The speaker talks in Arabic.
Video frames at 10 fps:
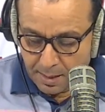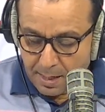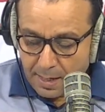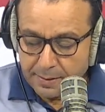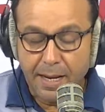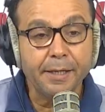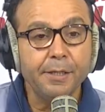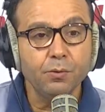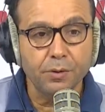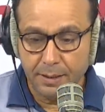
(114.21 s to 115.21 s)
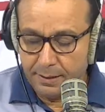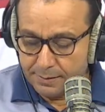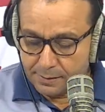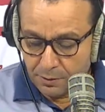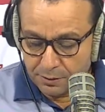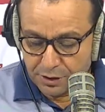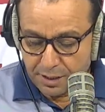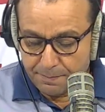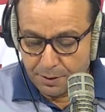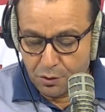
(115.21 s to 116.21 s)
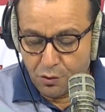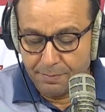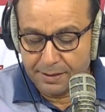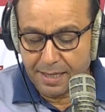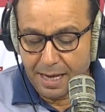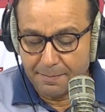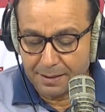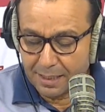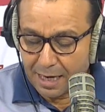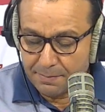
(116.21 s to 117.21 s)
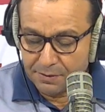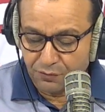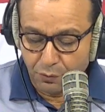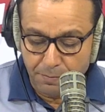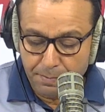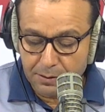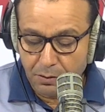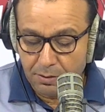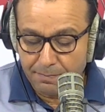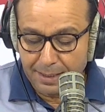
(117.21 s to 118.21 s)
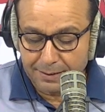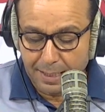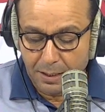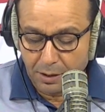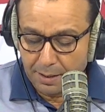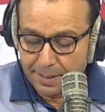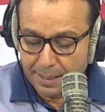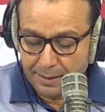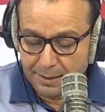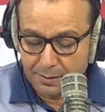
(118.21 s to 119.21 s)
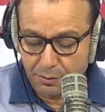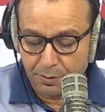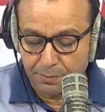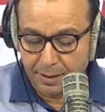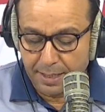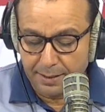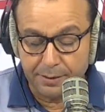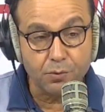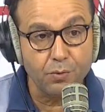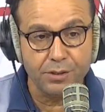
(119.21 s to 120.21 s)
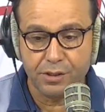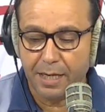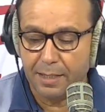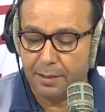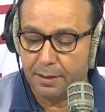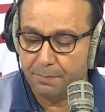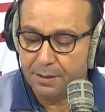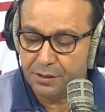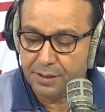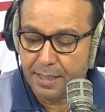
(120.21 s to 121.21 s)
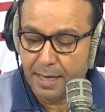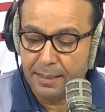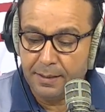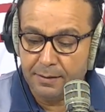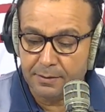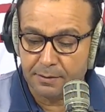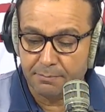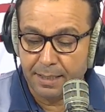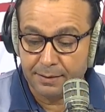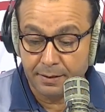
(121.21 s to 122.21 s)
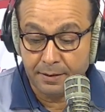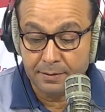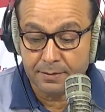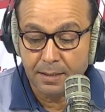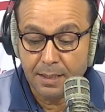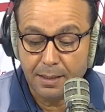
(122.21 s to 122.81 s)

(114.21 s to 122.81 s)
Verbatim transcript: نحكيو تنس اونز جابر اليوم مرتاحه ما تلعبش في ويمبلدون بعد تاهلها البارح الى دور ثمن النهائي اللي تواجه البلجيكيه اليز مارتينز اللي